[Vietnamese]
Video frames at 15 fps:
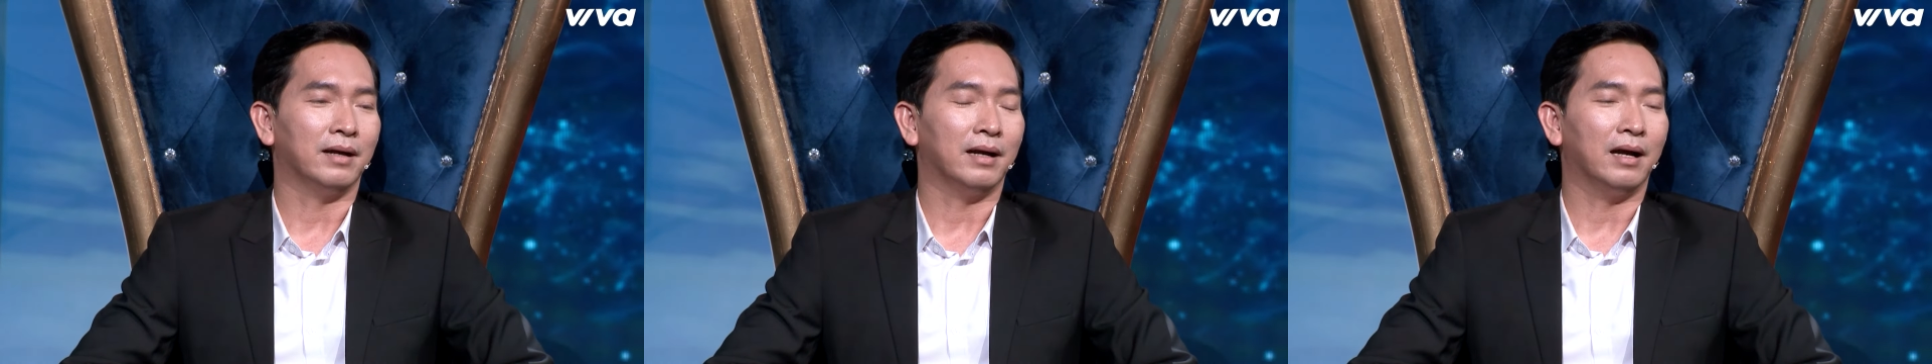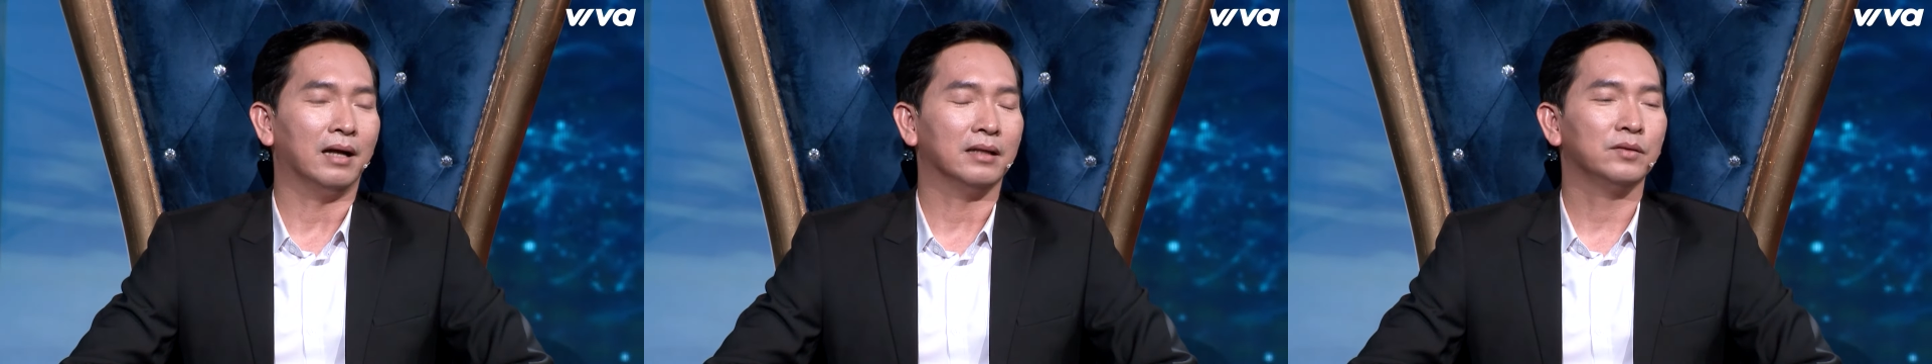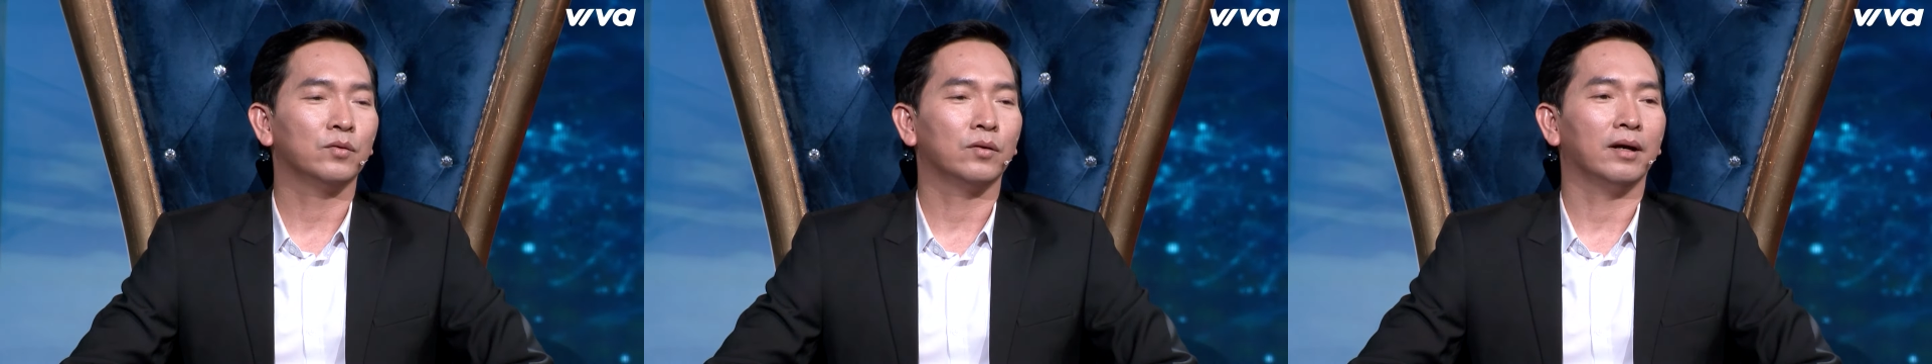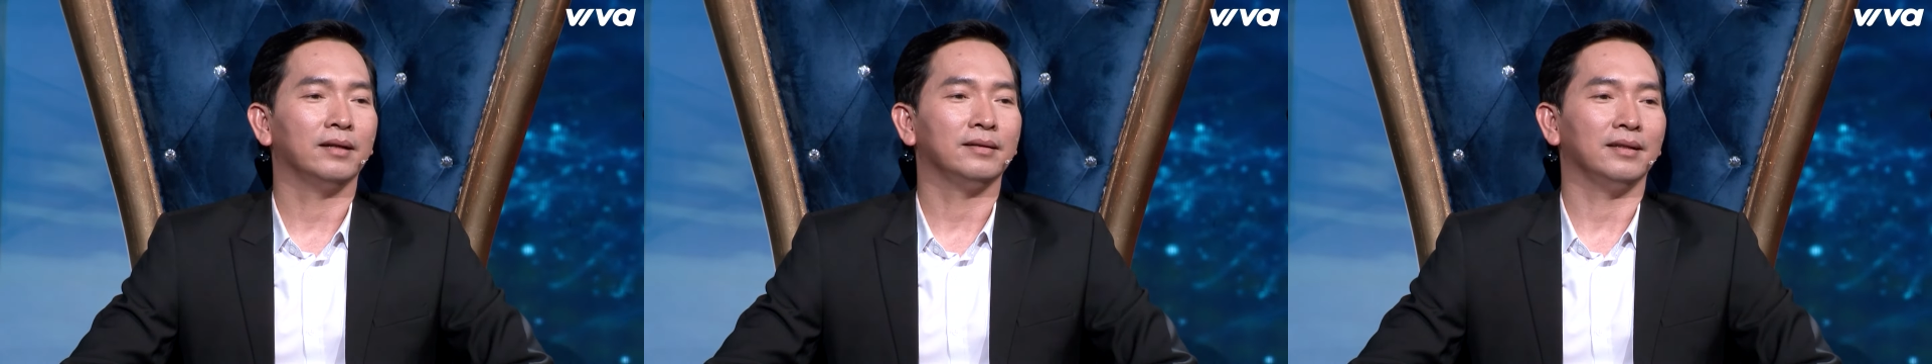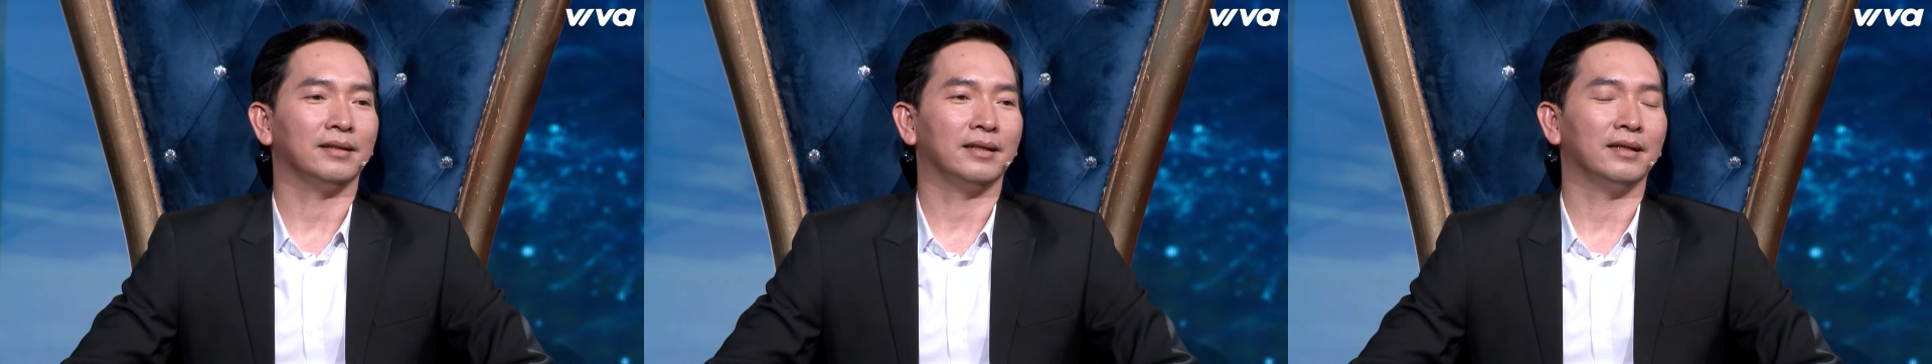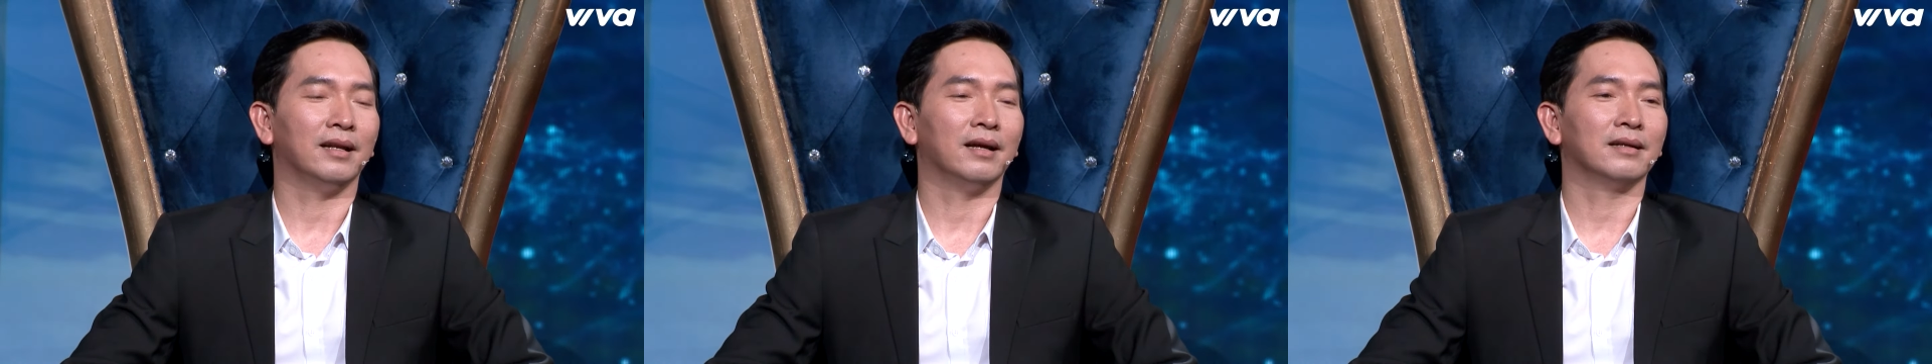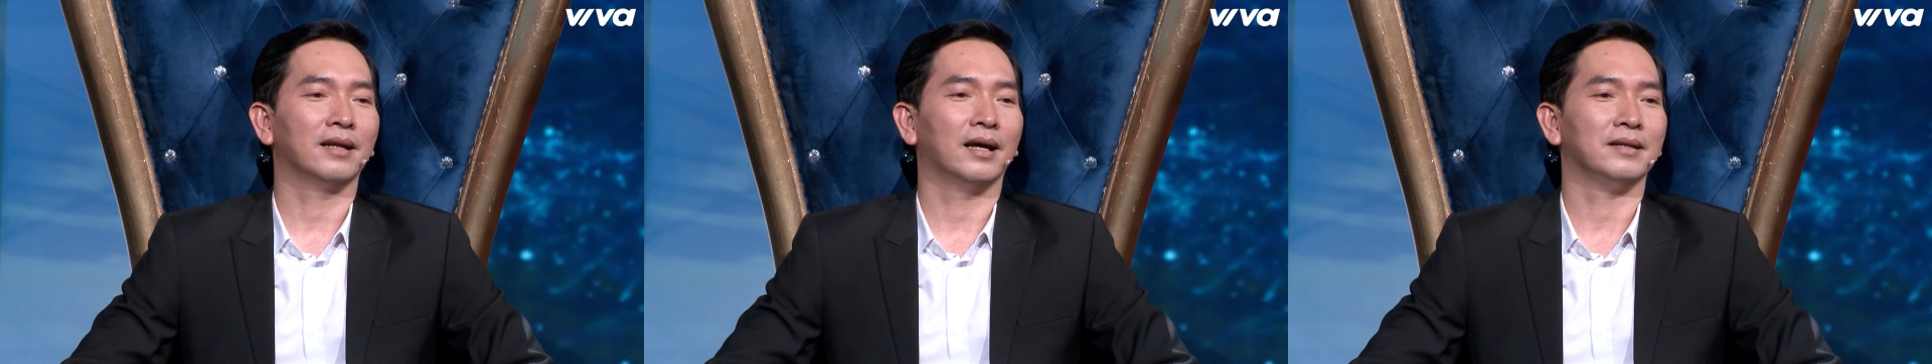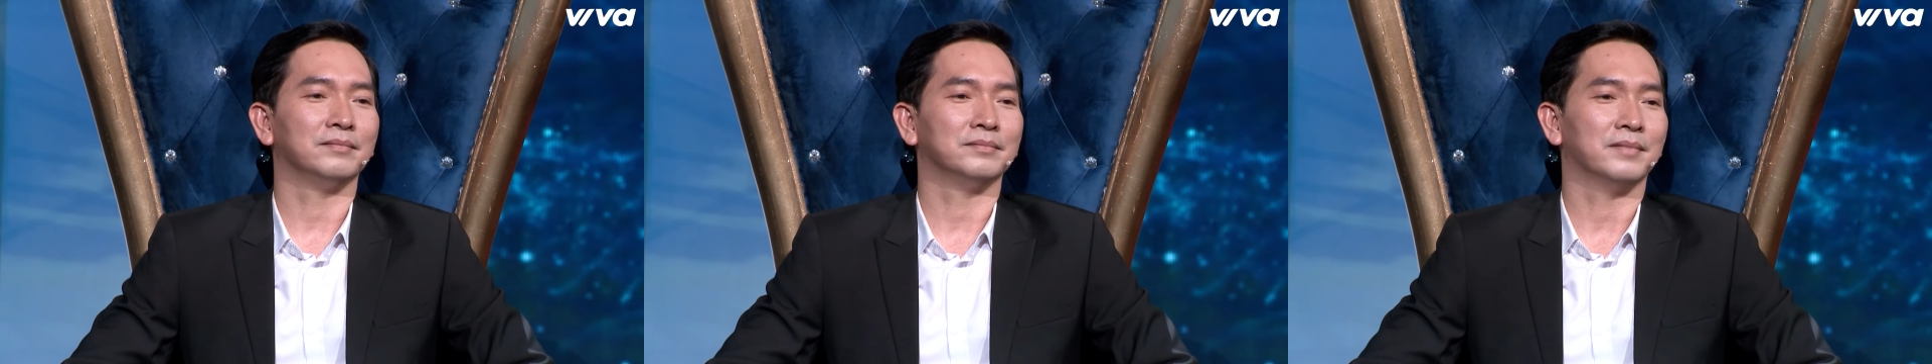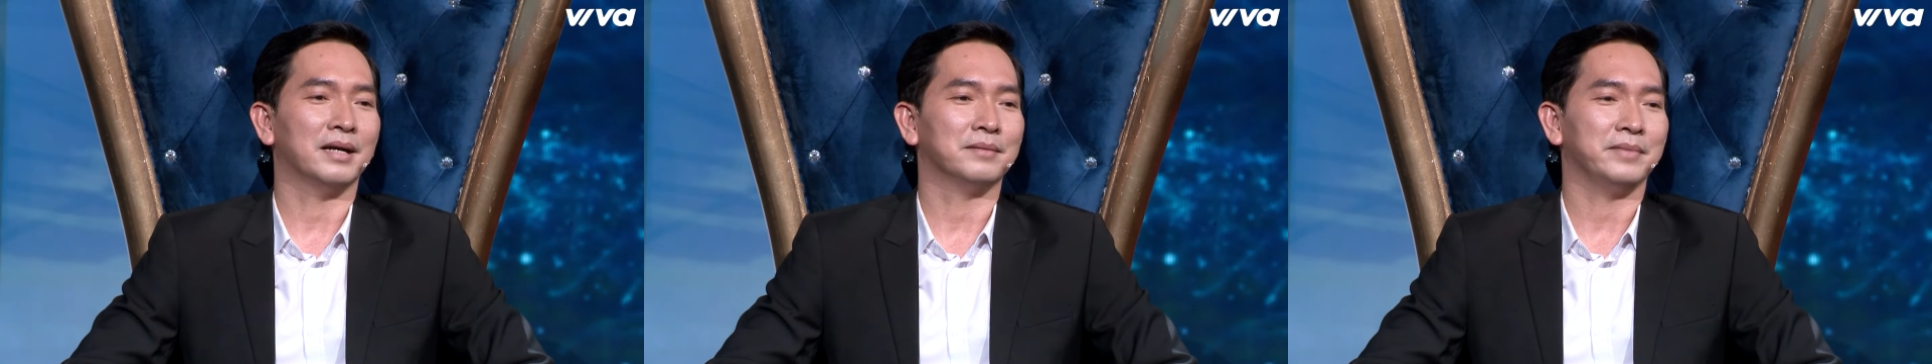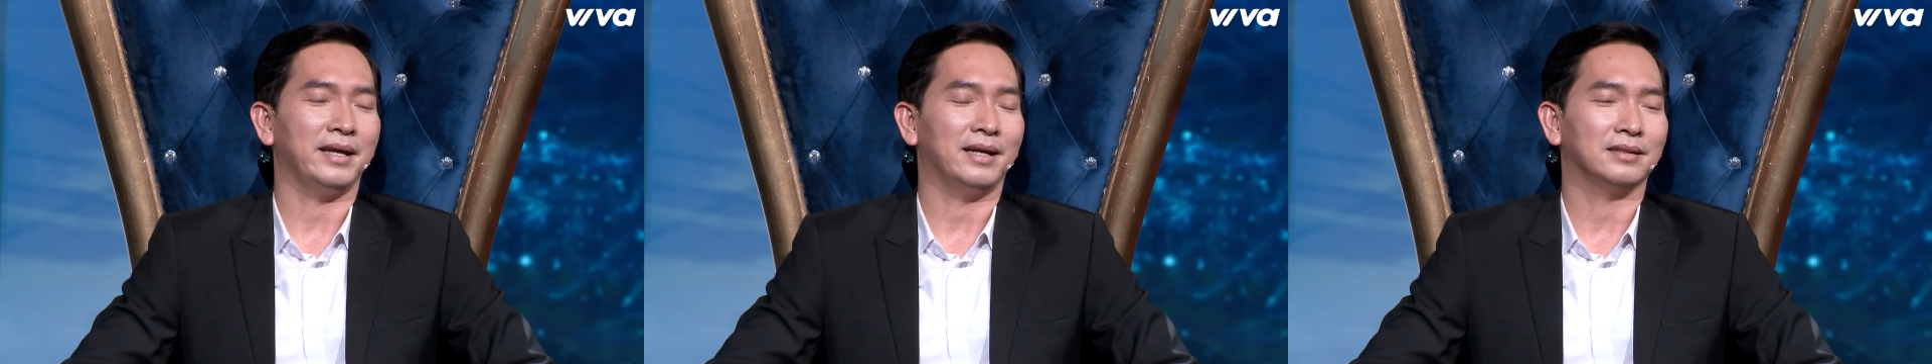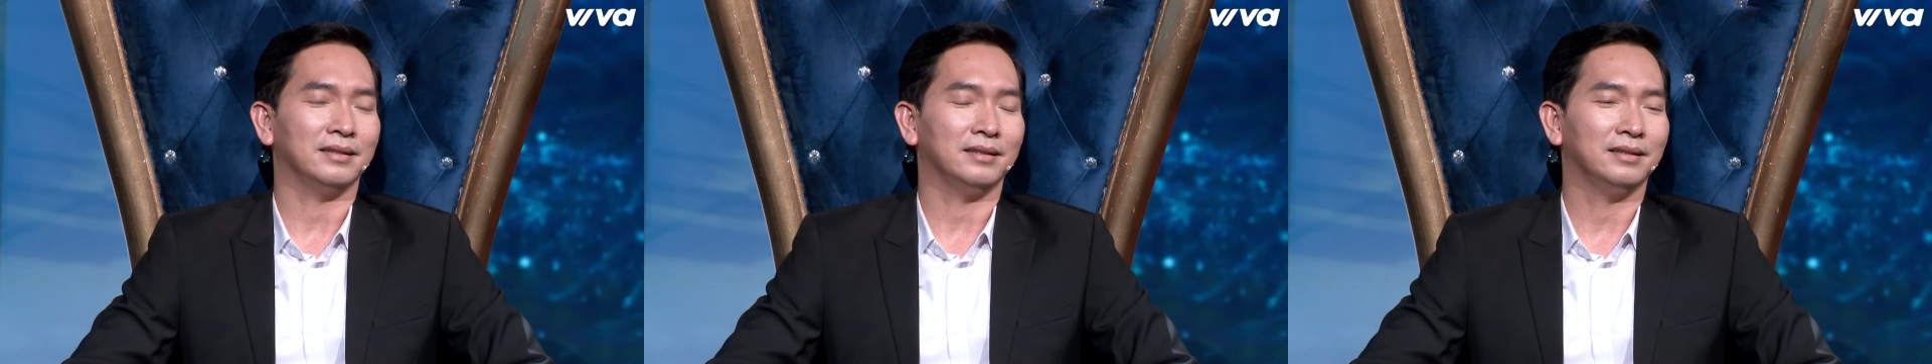Và ở dưới quê thì khi lớn lên ba mẹ